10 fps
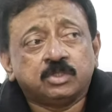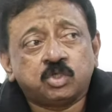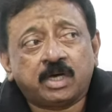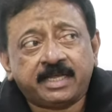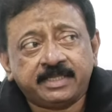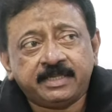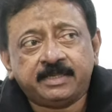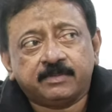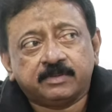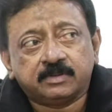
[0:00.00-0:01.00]
సో అది
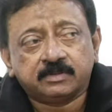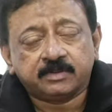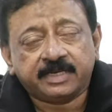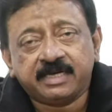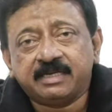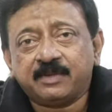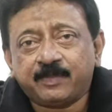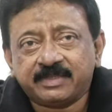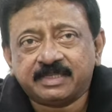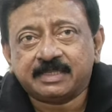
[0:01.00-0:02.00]
రెగ్యులర్
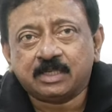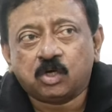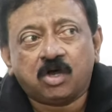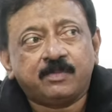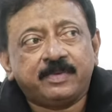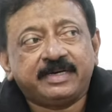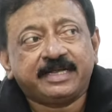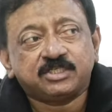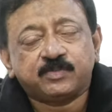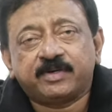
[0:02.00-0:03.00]
పద్ధతిలో గవర్నమెంట్
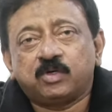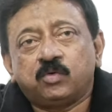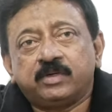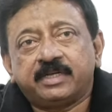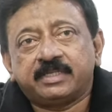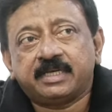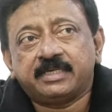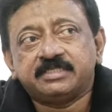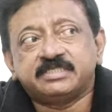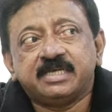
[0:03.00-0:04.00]
ఆస్పెక్ట్లో
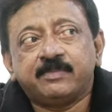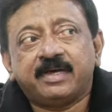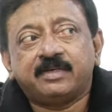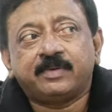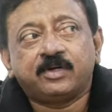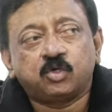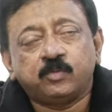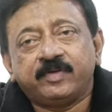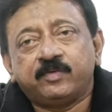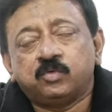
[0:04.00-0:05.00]
ఉన్నదాన్ని సినిమాని
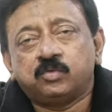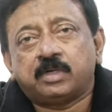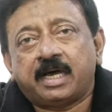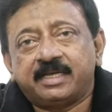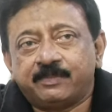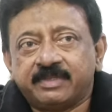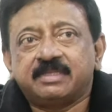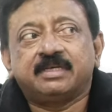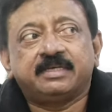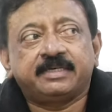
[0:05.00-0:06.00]
మట్టుకు మేము ఆ
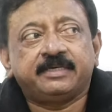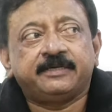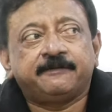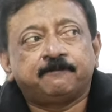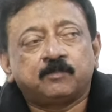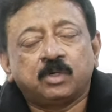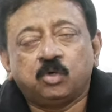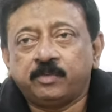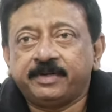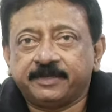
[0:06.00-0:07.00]
నిబంధనలకి
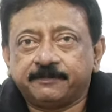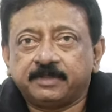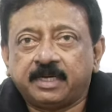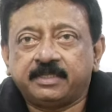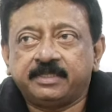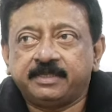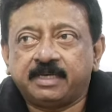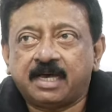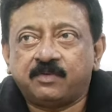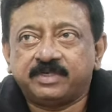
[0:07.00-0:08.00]
లోబడి అదే
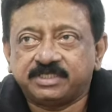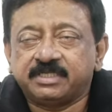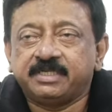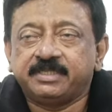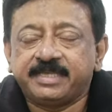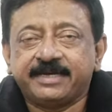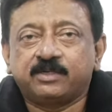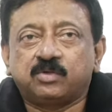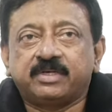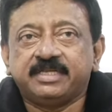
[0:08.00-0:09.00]
ఆ వర్షన్ని
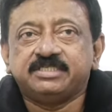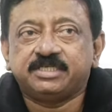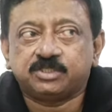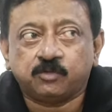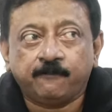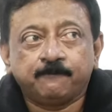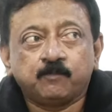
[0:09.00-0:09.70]
థియేటర్లో రిలీజ్ చేసాం